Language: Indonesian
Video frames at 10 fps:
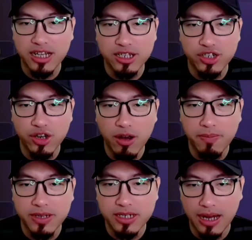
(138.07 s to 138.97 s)
Sale
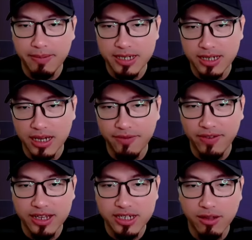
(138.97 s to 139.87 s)
Shop. Di apa sih Lucky
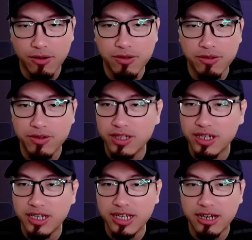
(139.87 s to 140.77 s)
Flash Sale? Oh,
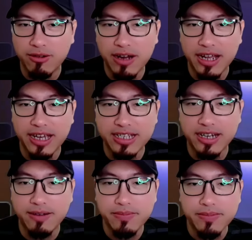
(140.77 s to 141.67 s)
ini ginian doang ya guys ya.